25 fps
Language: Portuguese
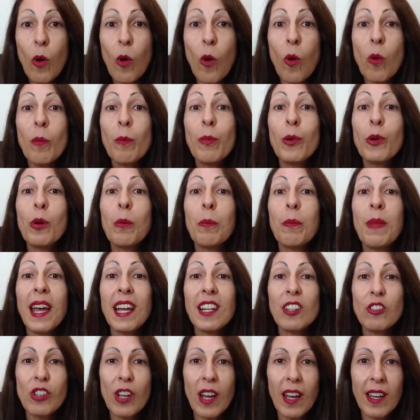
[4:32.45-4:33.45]

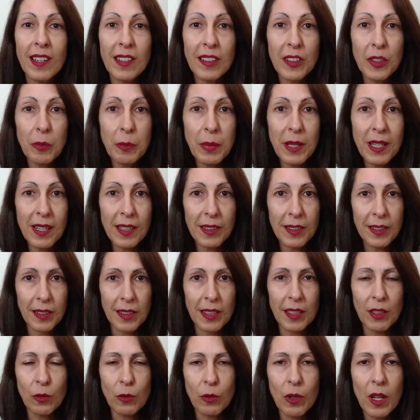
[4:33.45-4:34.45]
compromete a
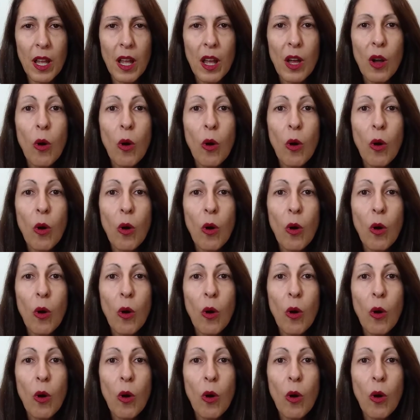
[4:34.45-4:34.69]
respiração,